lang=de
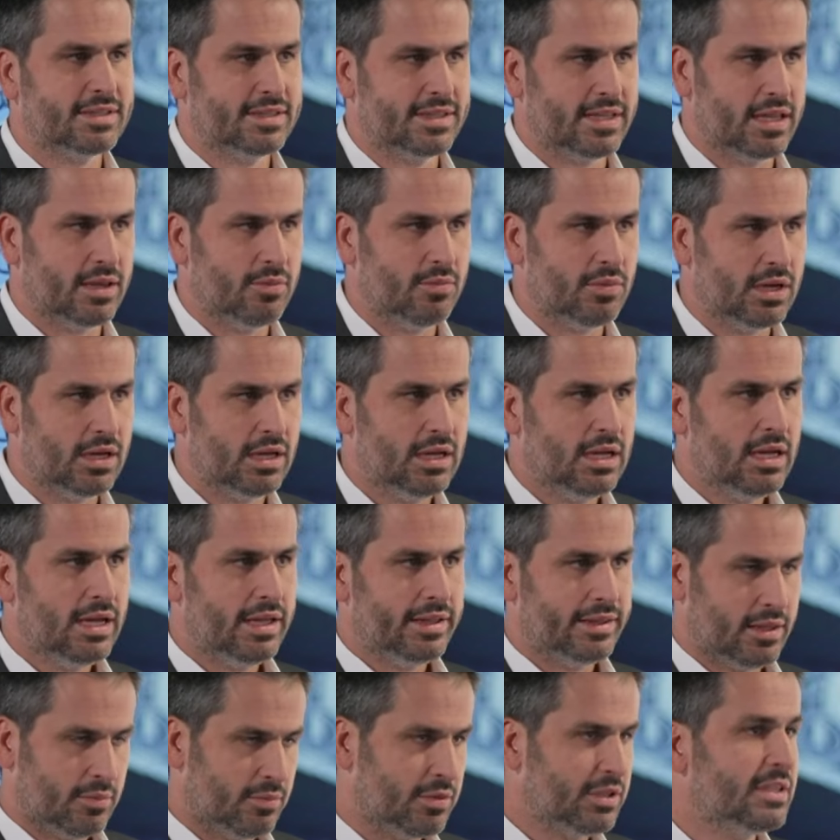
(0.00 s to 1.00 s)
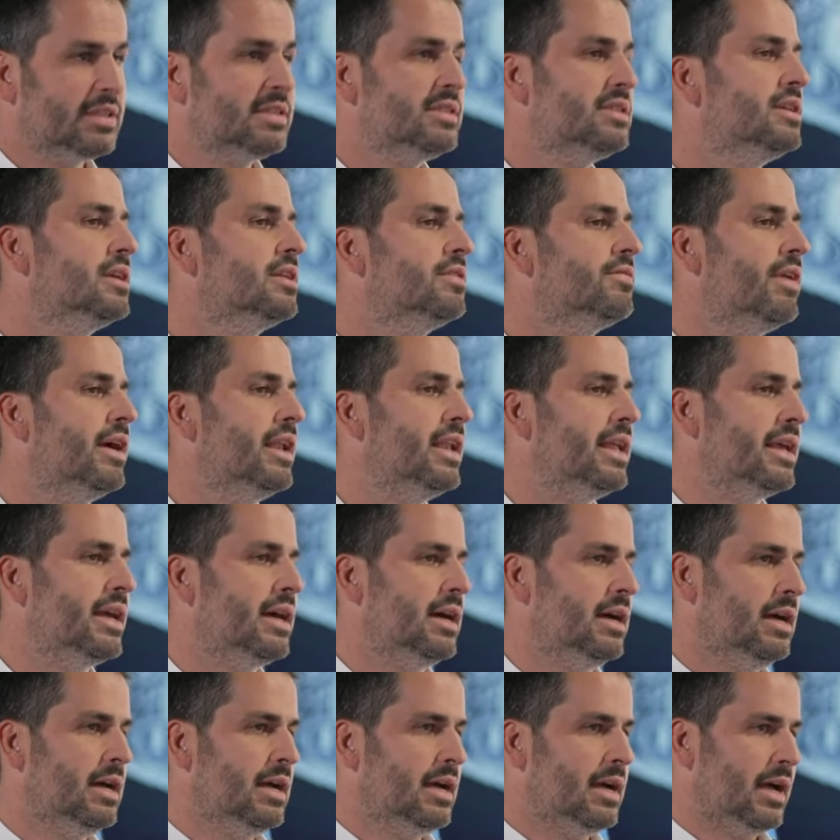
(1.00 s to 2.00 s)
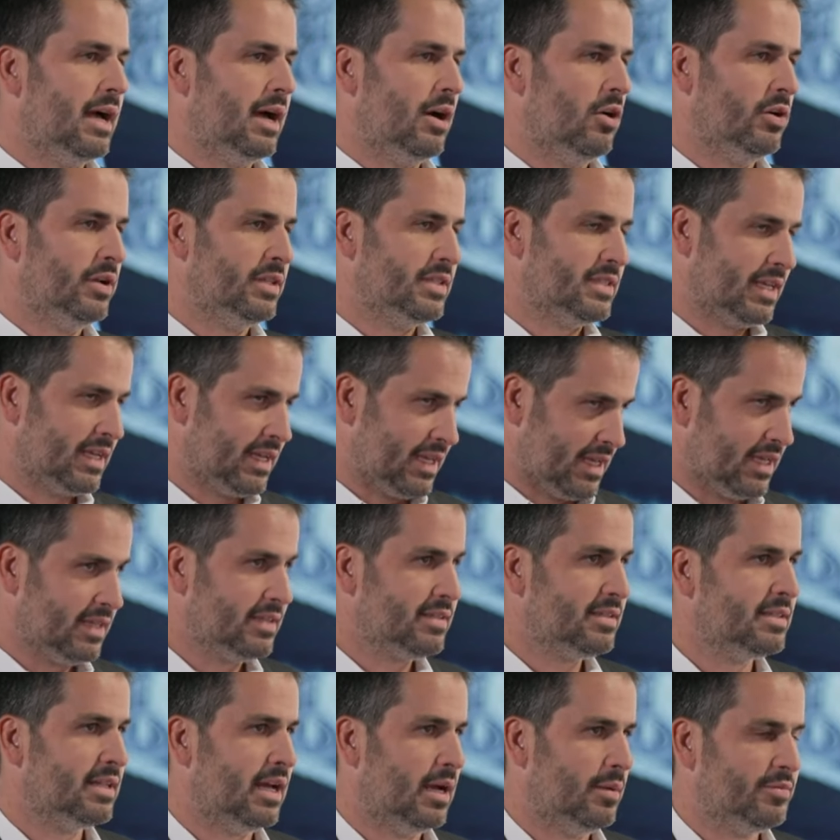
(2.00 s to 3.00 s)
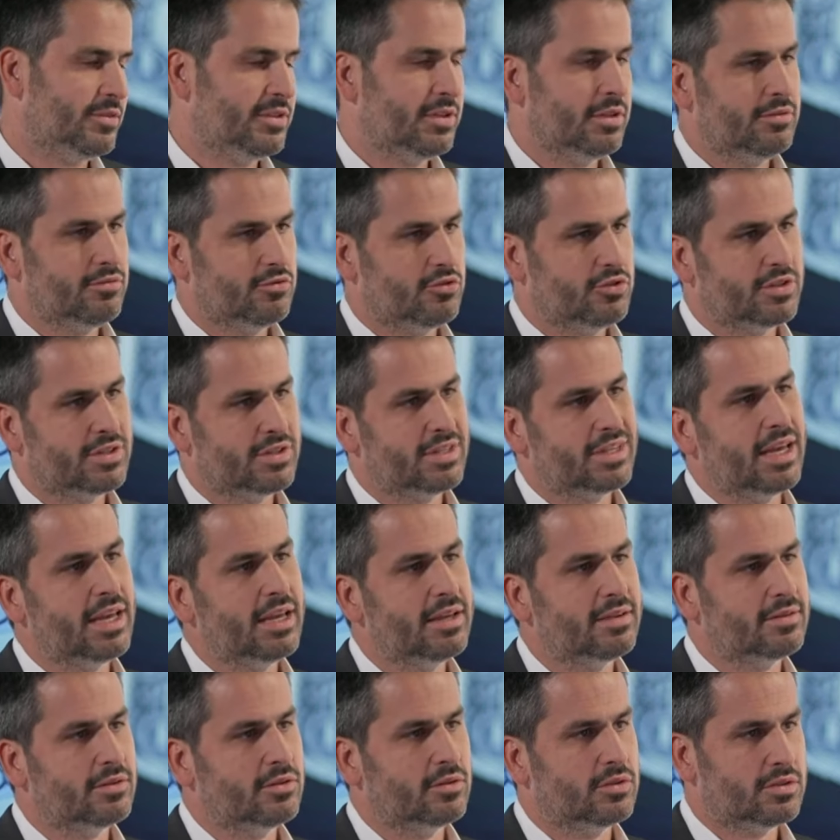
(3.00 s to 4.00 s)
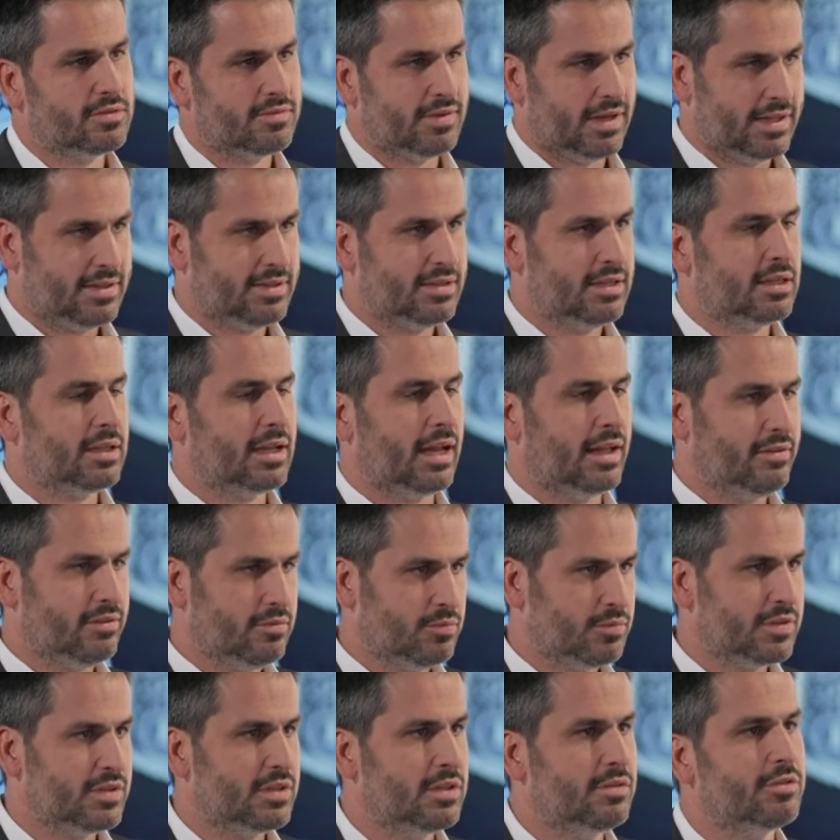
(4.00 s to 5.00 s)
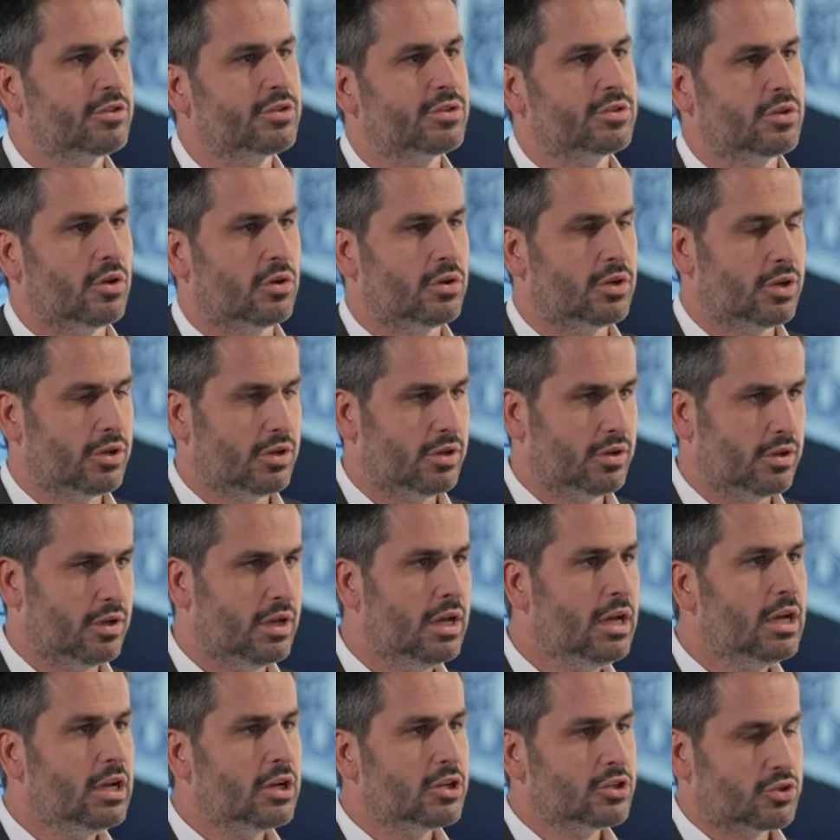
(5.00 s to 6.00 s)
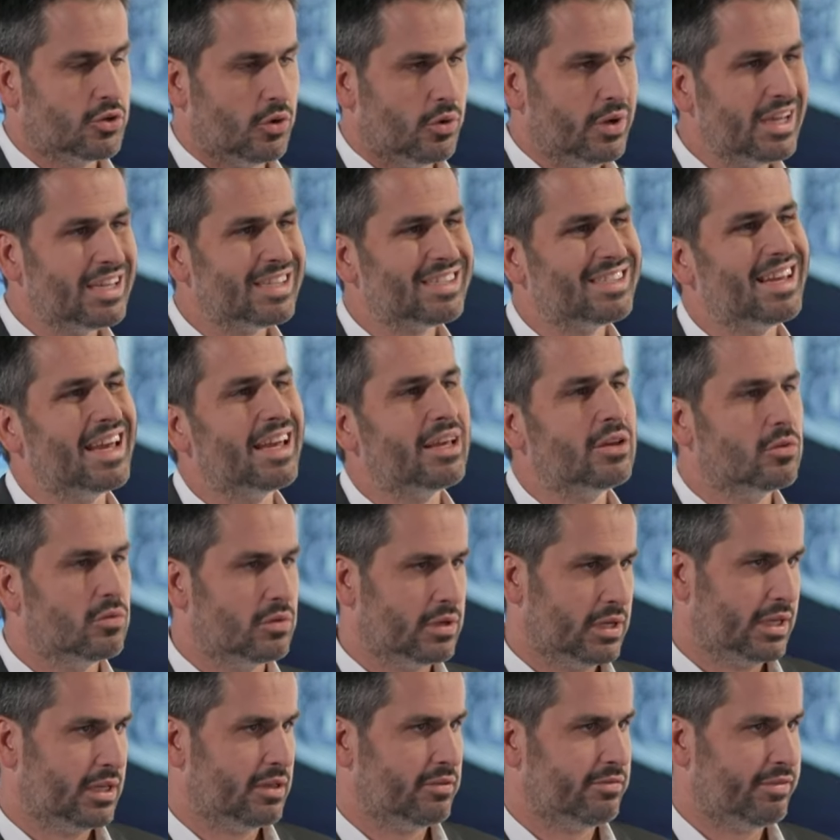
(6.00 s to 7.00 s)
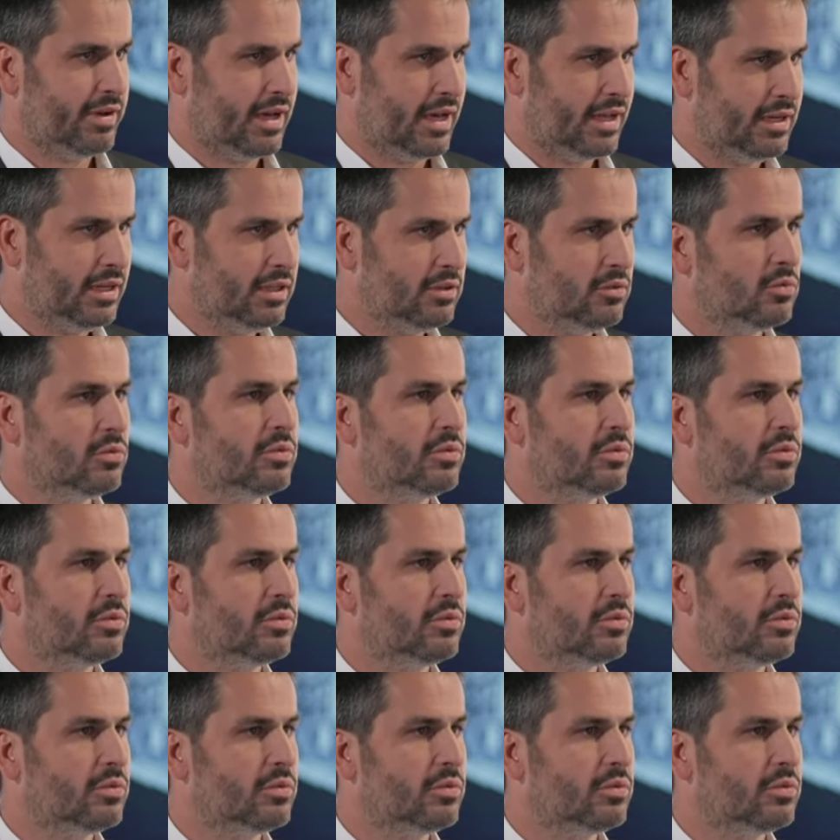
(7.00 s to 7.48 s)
als Thema thematisiert, weil er auch in seiner ersten Amtszeit zwischen 16 und 20 ganz massive äh, Steuersenkungen gefahren hat.